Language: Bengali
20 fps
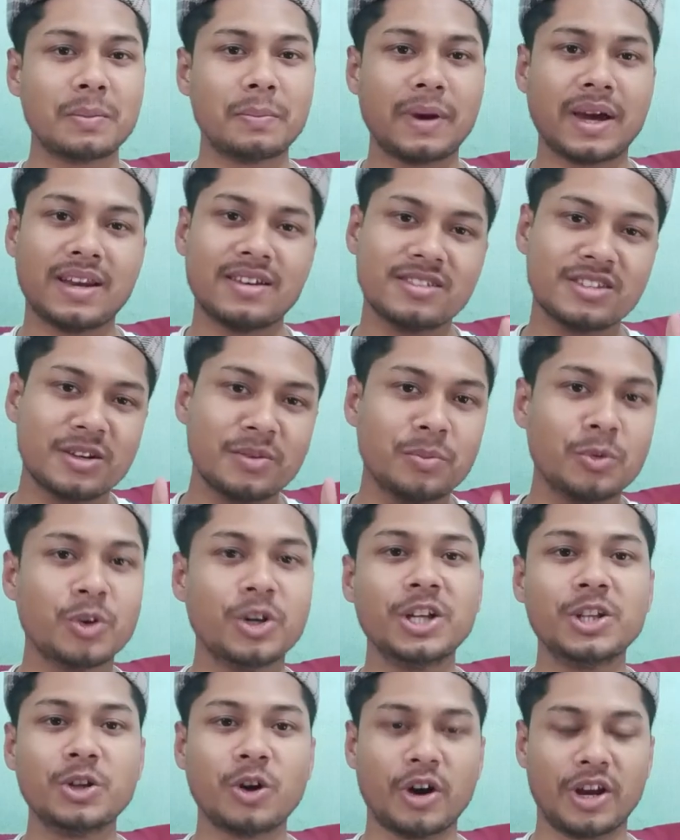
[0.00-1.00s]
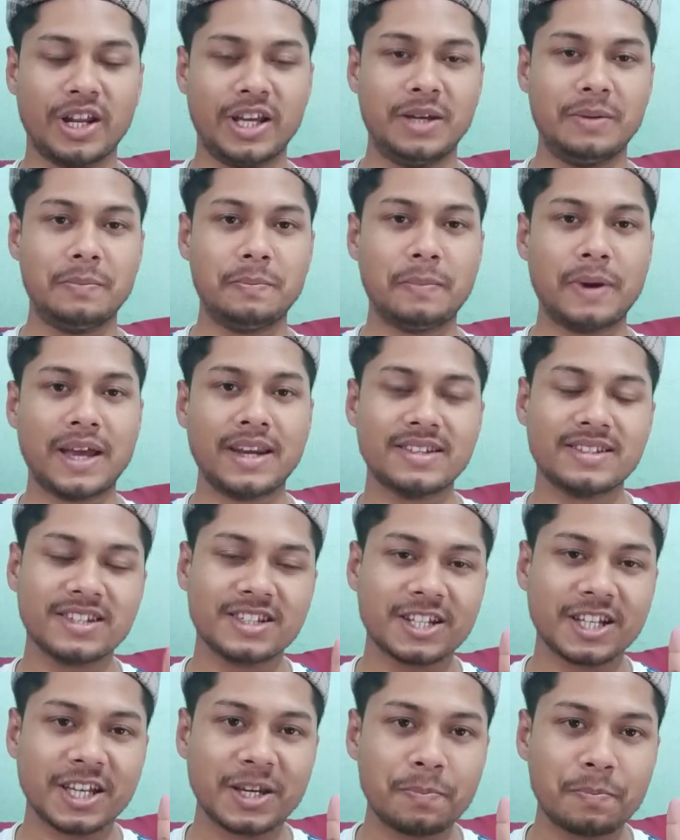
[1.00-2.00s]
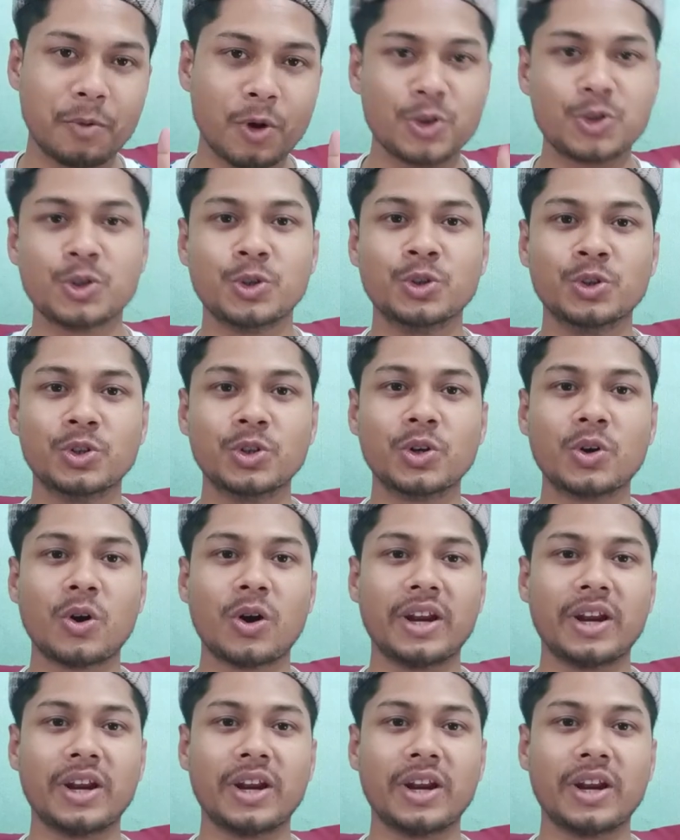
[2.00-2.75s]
প্যারিজের মনে ধরে প্যারিজ এটাকে পছন্দ